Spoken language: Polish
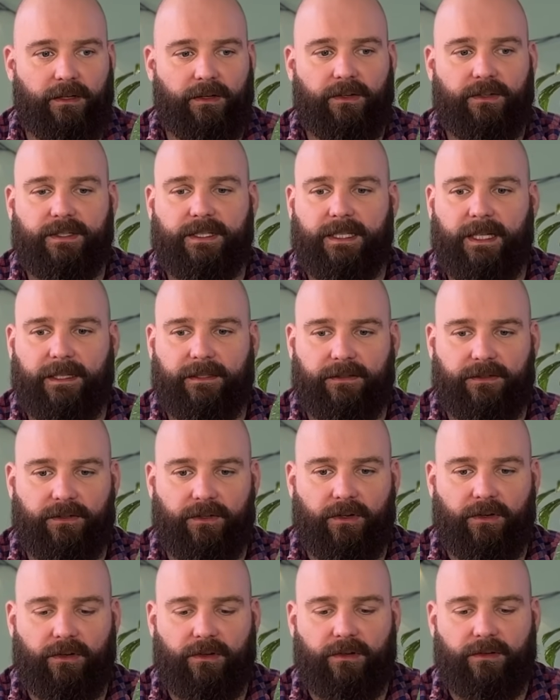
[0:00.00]

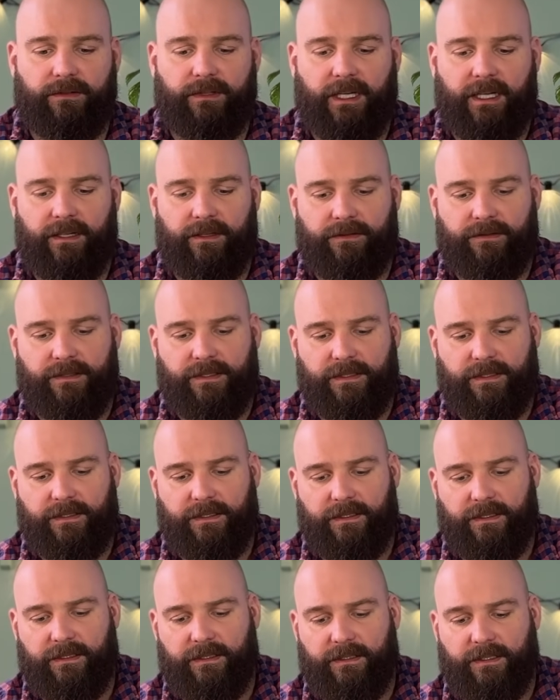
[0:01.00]
ostatnio oglądając
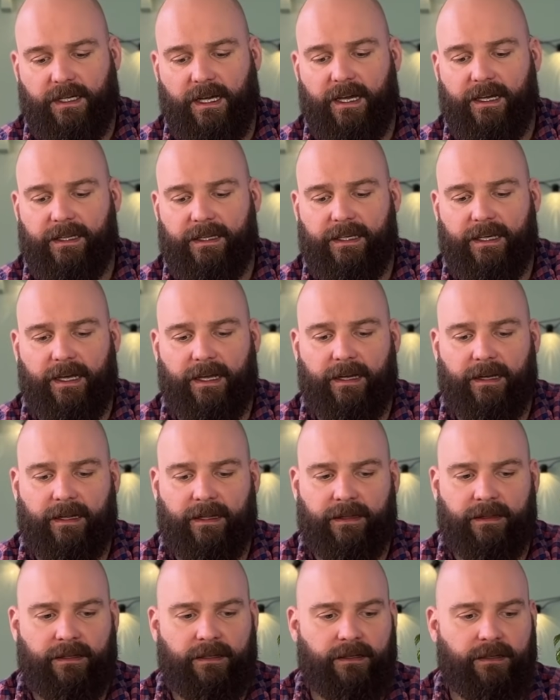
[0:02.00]
y, Kylie
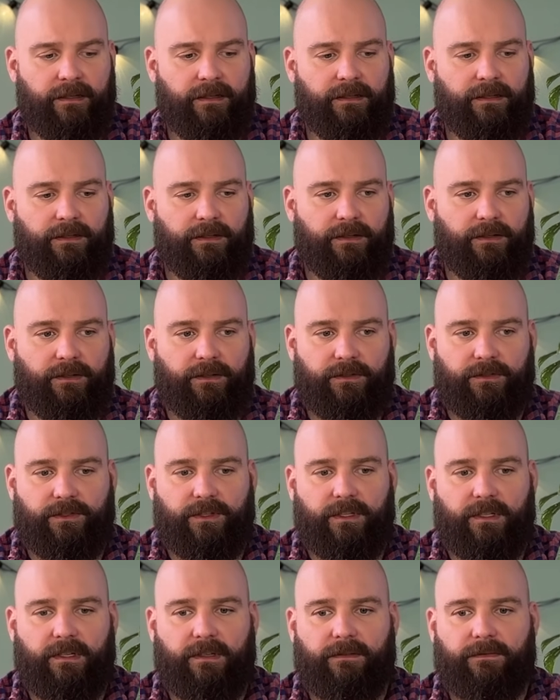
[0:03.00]
Ellen,
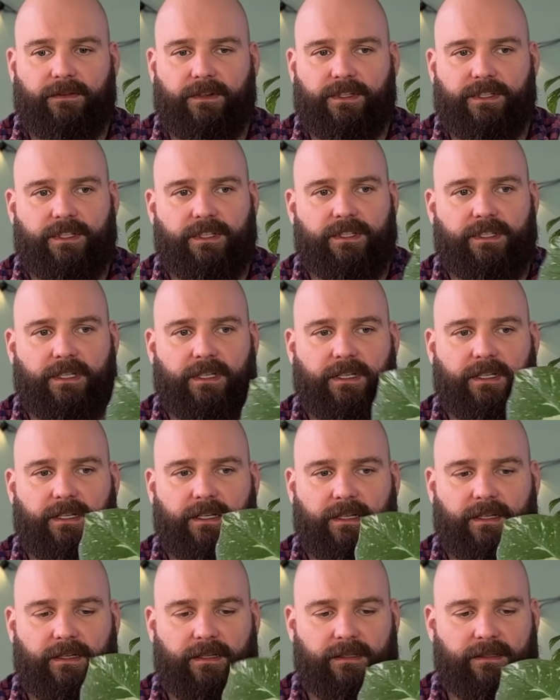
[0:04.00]
czyli
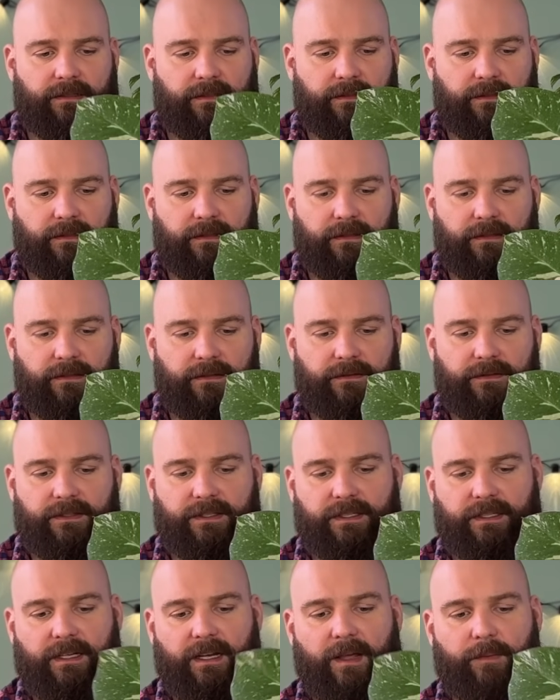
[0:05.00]
właścicielkę
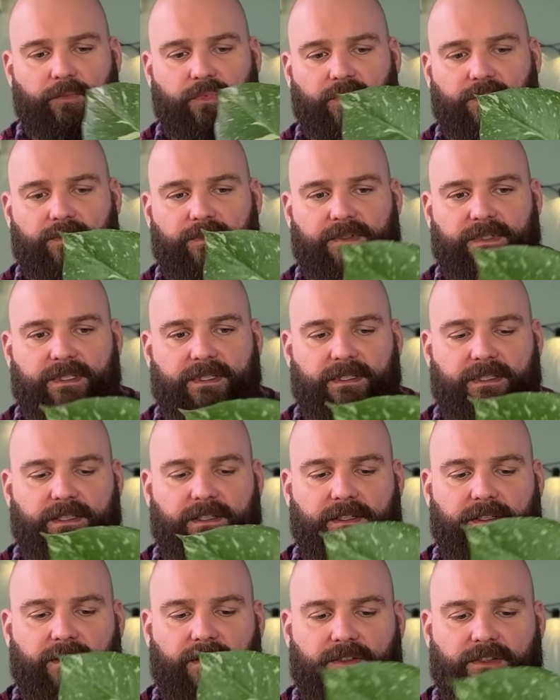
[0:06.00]
sklepu z
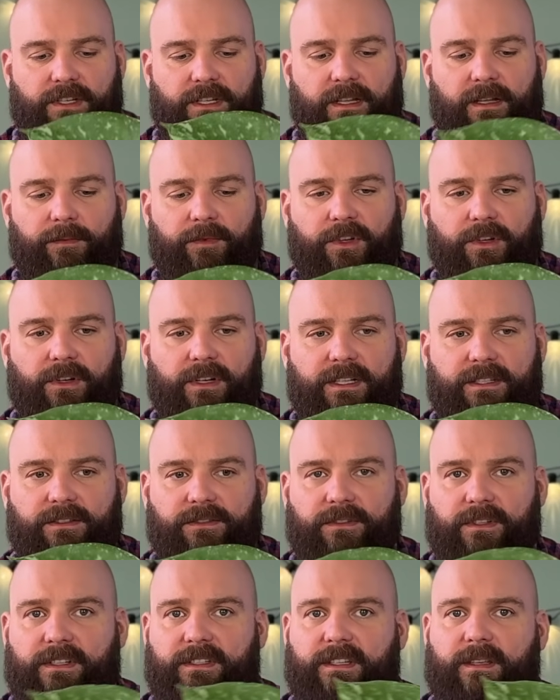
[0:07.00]
y, roślinami
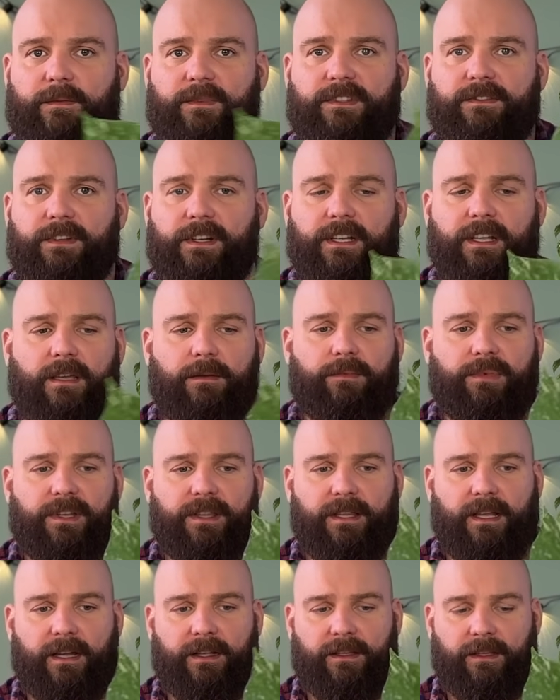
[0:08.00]
kolekcjonerskimi z Wielkiej
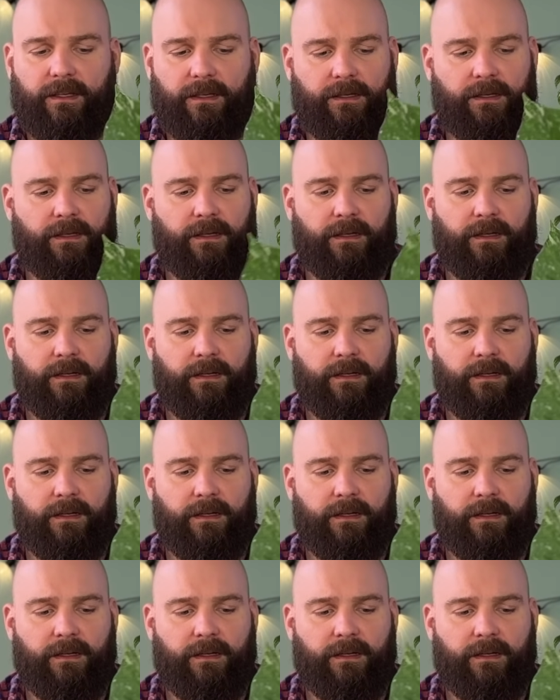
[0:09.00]
Brytanii,